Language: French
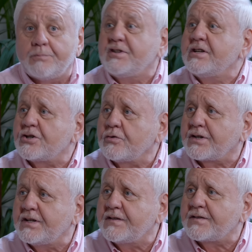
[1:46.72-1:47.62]
et puis des gens
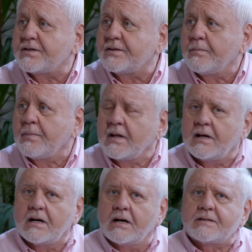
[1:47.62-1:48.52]
tristes. Hein.
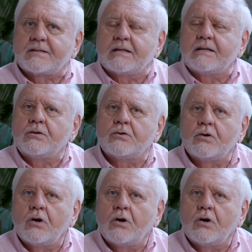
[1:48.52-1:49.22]
Mm. Hein, c'est